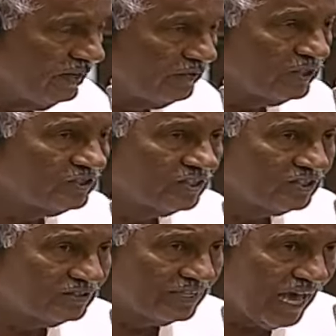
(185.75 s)

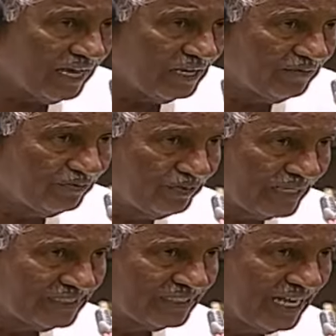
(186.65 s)
విద్యుత్ టారిఫ్
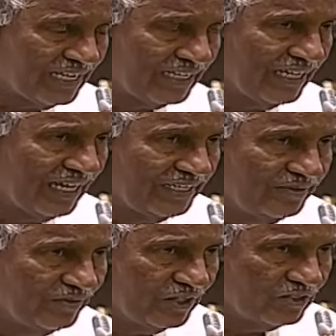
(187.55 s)
పెంచడానికి కానీ
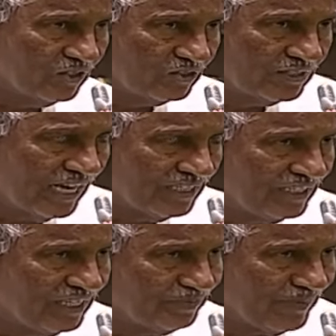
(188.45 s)
విద్యుత్
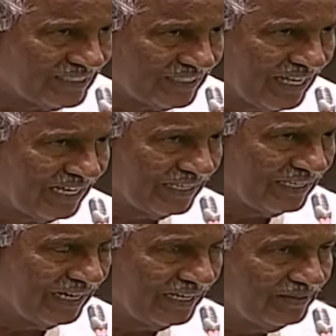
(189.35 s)
ఛార్జీలు పెంచడానికి
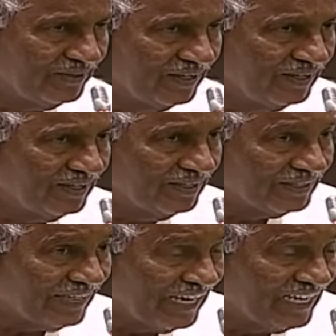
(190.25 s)
కానీ
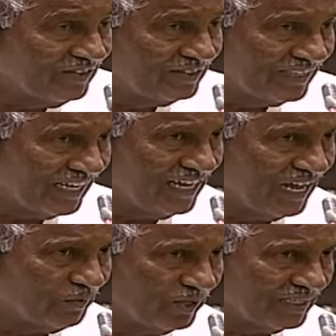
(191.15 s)
ధైర్యం
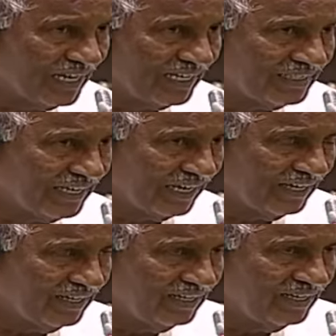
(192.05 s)
చేయలేకపోతున్నారంటే
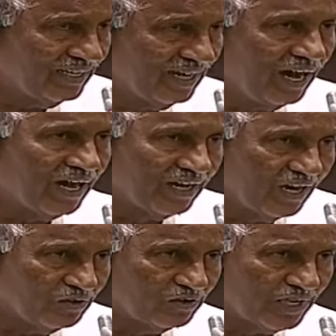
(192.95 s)

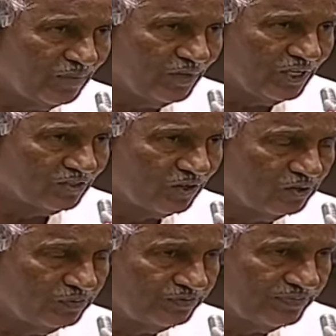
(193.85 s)
ఆనాడు కమ్యూనిస్టులు
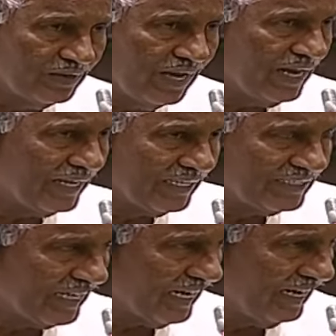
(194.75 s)
అలాగే
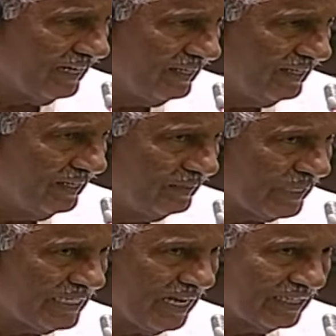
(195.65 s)
ఇతర
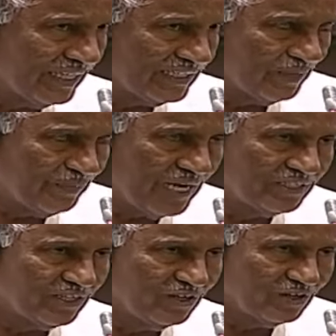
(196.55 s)
ప్రజాతంత్ర
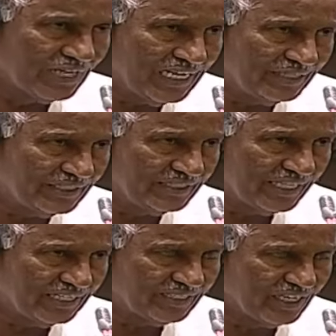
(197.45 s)
పార్టీలు కలిసి
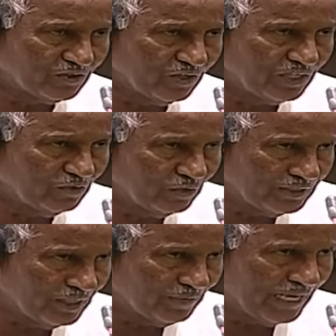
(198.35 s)
చేసినటువంటి
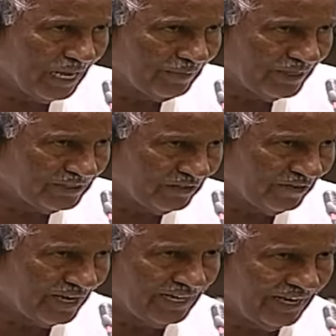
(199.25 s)
ఉద్యమ నేపథ్యం
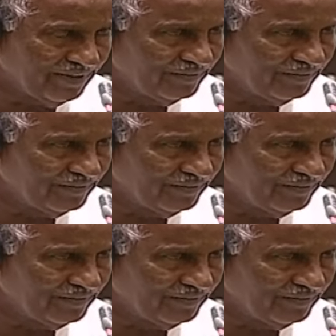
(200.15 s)
వల్లనే